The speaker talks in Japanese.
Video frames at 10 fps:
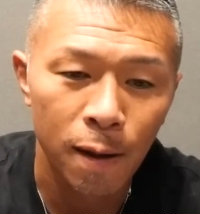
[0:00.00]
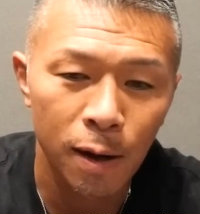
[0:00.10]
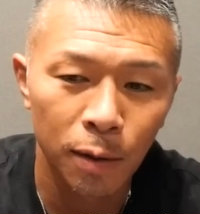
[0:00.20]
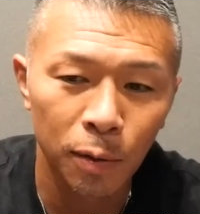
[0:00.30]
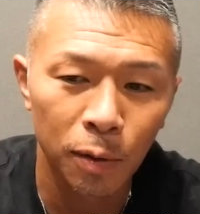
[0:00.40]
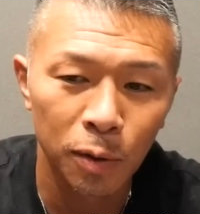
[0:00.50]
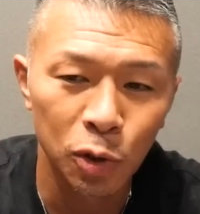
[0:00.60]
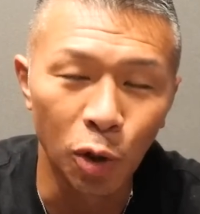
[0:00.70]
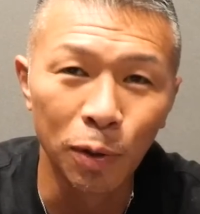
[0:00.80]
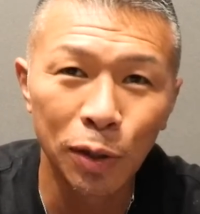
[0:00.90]
あの
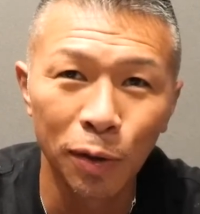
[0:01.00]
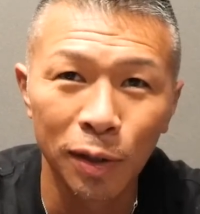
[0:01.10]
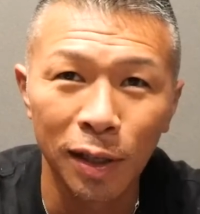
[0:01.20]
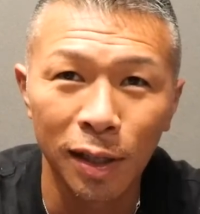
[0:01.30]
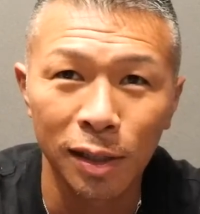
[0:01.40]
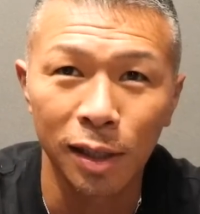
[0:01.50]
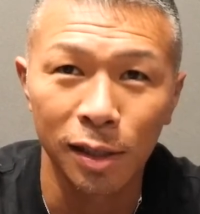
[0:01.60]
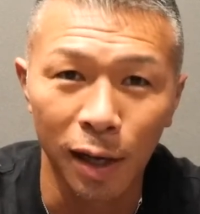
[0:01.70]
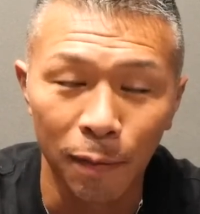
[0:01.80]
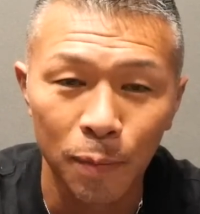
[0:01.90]
ジョムトーンって出たじゃないで
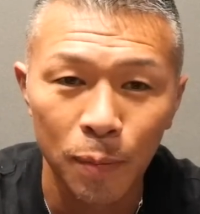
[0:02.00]
すか